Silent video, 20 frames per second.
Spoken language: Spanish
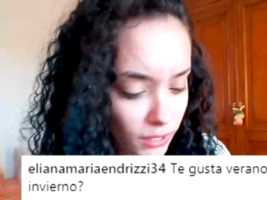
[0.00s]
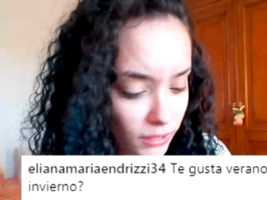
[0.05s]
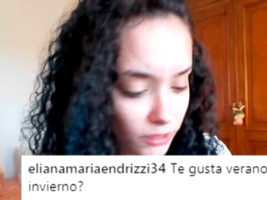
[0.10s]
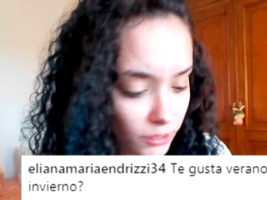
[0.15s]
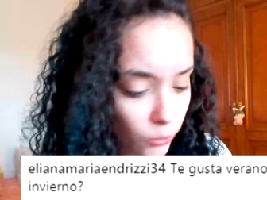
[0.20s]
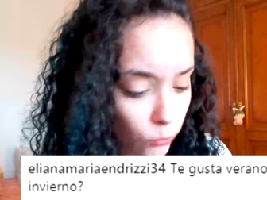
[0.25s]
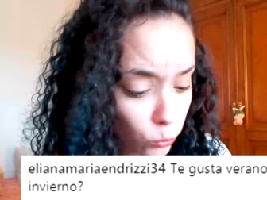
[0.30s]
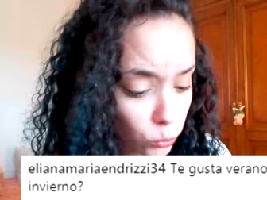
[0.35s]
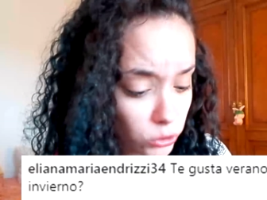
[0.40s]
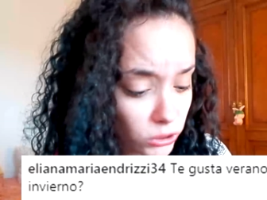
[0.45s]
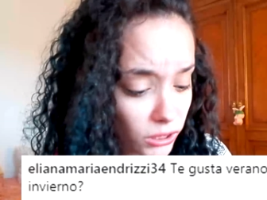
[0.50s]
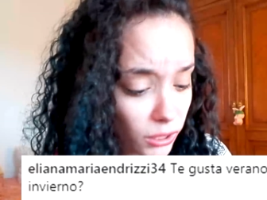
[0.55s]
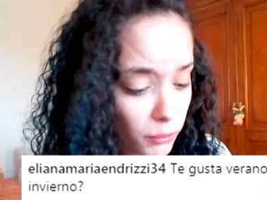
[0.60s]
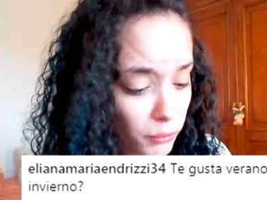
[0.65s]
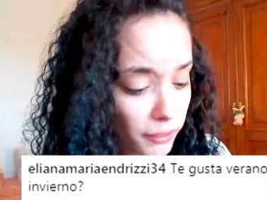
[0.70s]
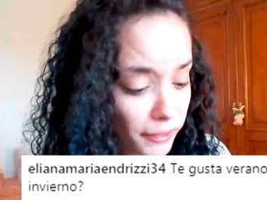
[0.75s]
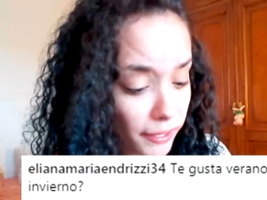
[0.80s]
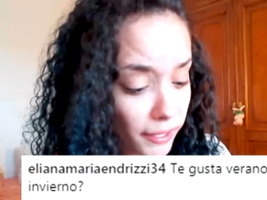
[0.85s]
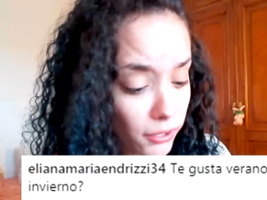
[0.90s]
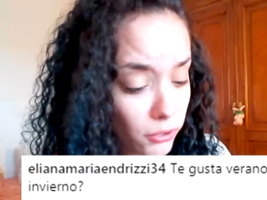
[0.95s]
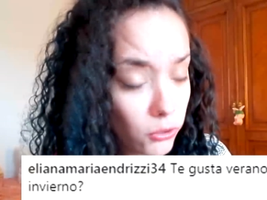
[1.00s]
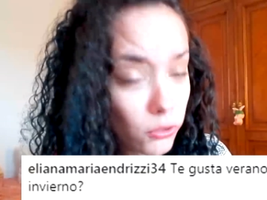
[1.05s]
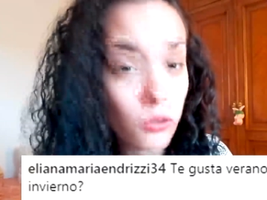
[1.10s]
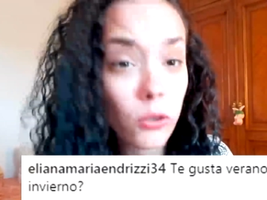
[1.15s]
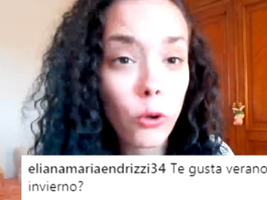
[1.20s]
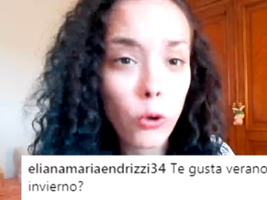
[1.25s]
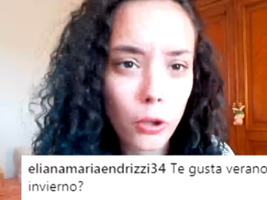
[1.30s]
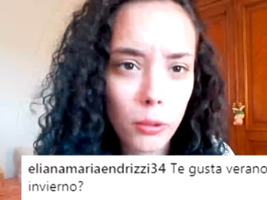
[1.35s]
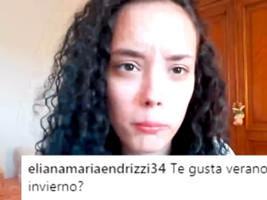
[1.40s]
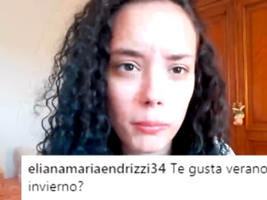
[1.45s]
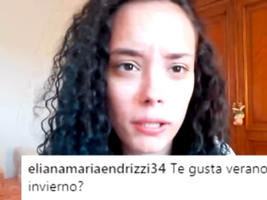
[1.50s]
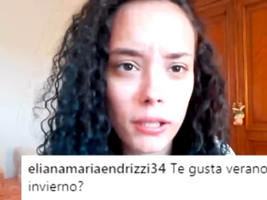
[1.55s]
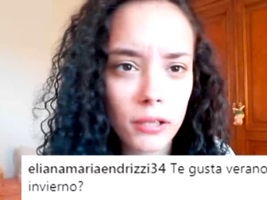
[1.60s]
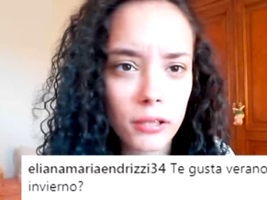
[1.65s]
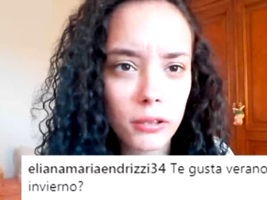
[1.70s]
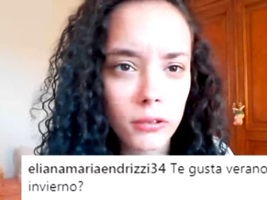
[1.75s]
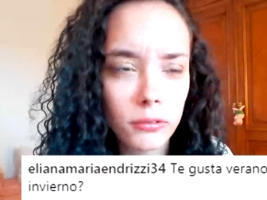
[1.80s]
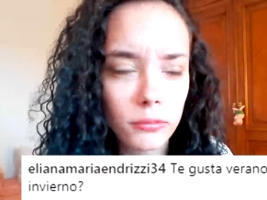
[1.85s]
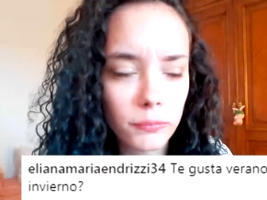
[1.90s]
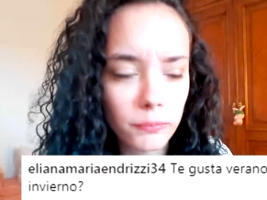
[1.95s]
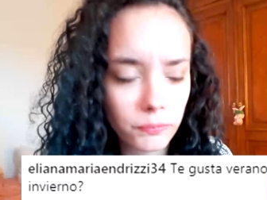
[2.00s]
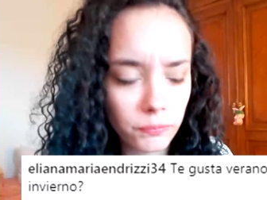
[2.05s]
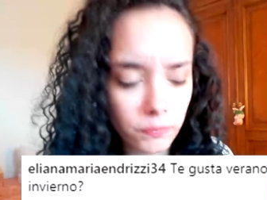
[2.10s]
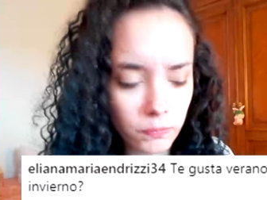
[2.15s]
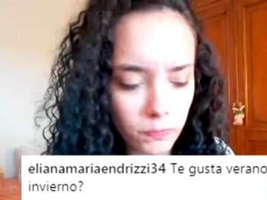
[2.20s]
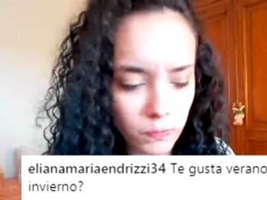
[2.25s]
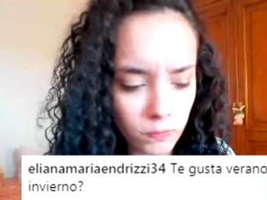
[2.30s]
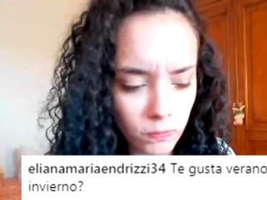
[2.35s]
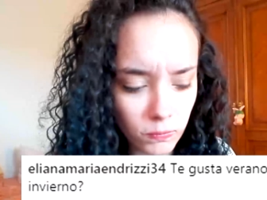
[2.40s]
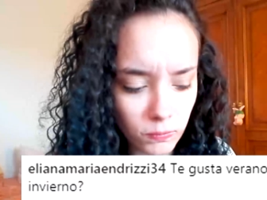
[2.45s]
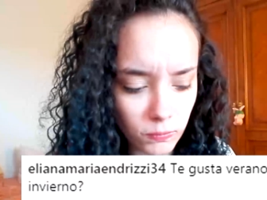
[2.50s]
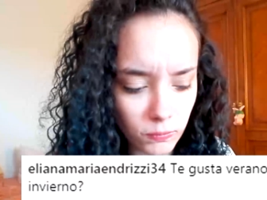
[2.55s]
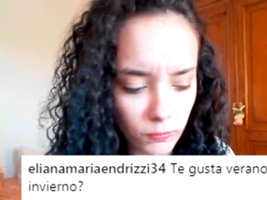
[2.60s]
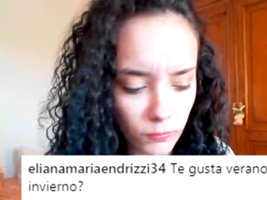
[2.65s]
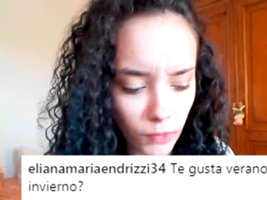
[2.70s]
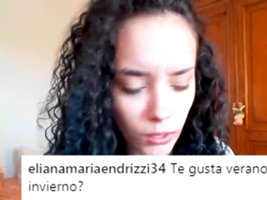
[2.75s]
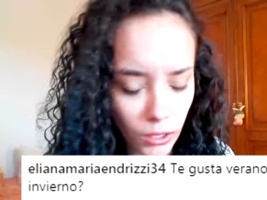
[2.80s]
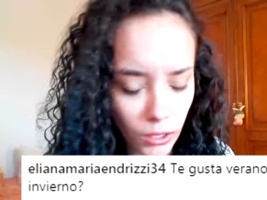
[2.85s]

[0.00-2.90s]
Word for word: ¿Te gusta verano o invierno? Hmm.